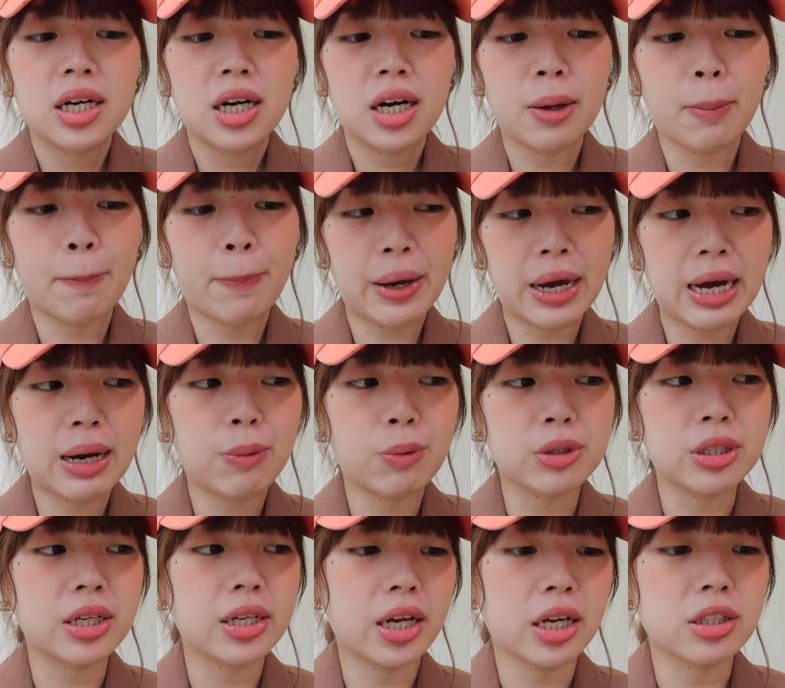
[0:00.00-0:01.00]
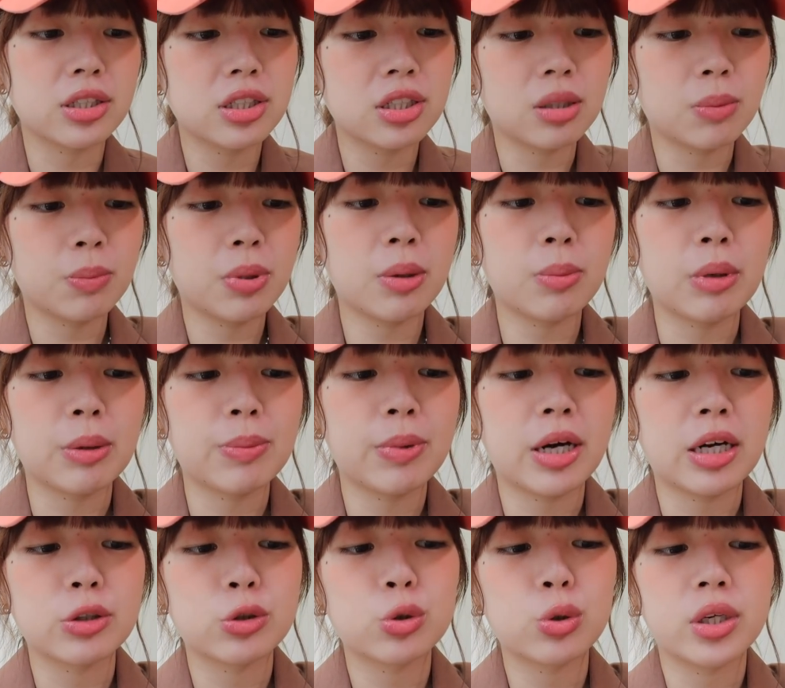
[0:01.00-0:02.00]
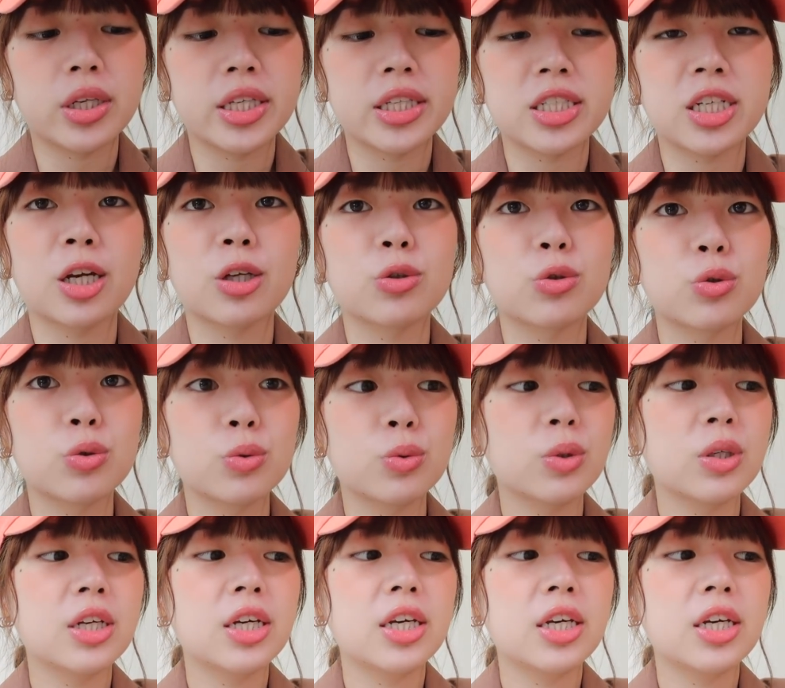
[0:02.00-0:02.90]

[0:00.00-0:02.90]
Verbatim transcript: 很怕我的两支影片没办法顺利产出。